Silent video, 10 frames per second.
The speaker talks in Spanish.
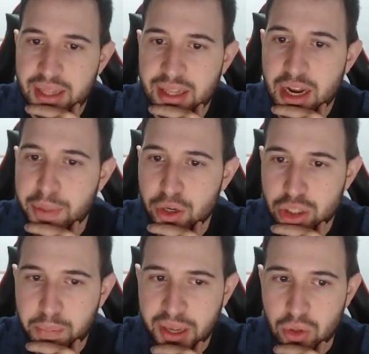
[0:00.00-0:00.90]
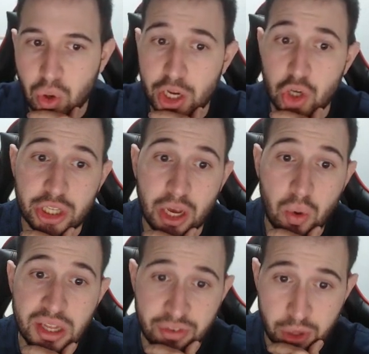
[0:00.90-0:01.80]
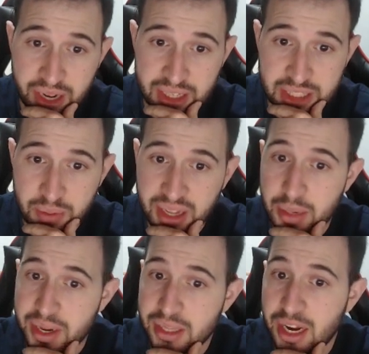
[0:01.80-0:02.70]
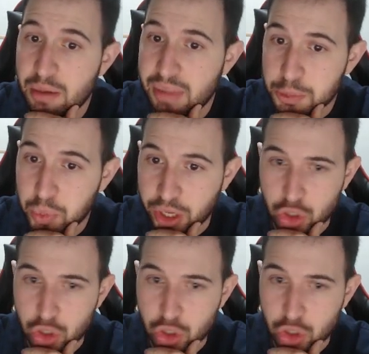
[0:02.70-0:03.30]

tener menos impacto y los que jueguen de forma agresiva deberían tener más poder,